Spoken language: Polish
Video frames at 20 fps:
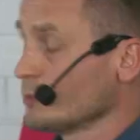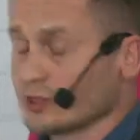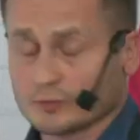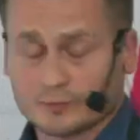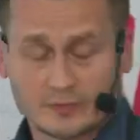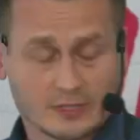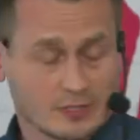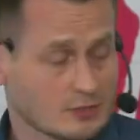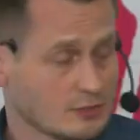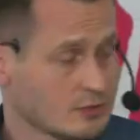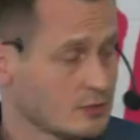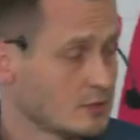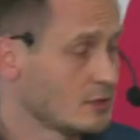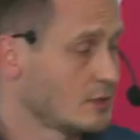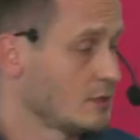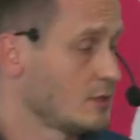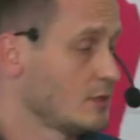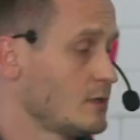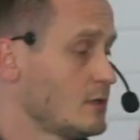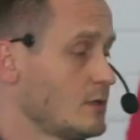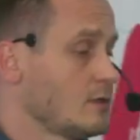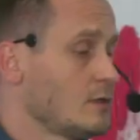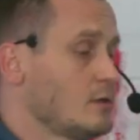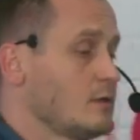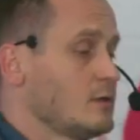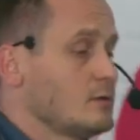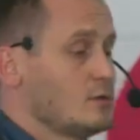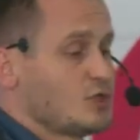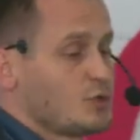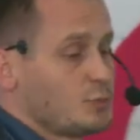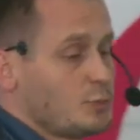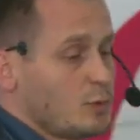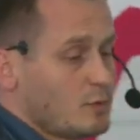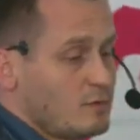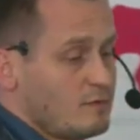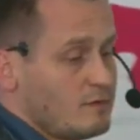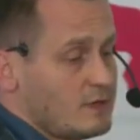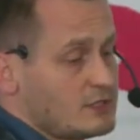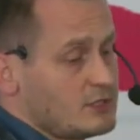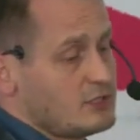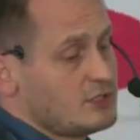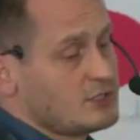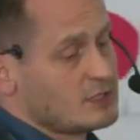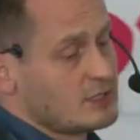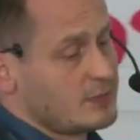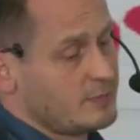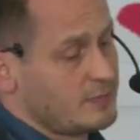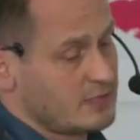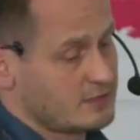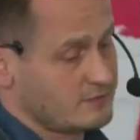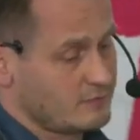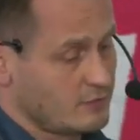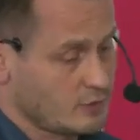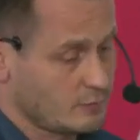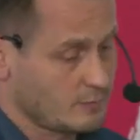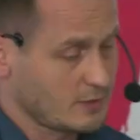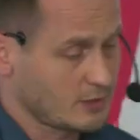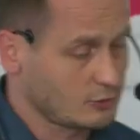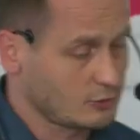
i dopiero spróbować iść na platformę,